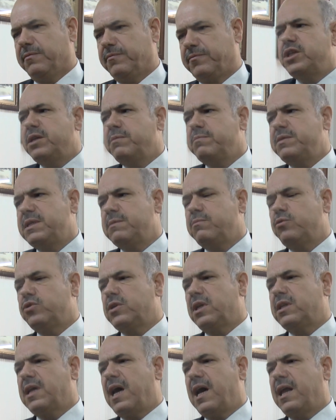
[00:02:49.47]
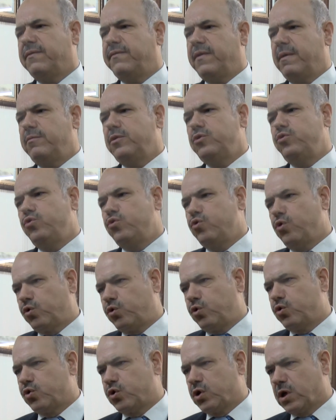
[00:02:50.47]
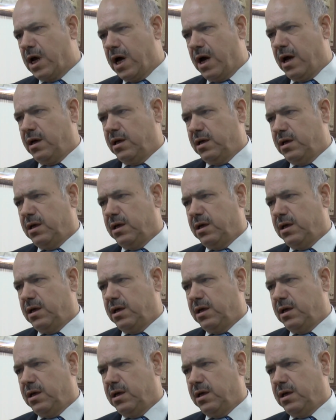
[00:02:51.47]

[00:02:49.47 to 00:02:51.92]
Şimdi bizim oza tarifemiz 130 lira.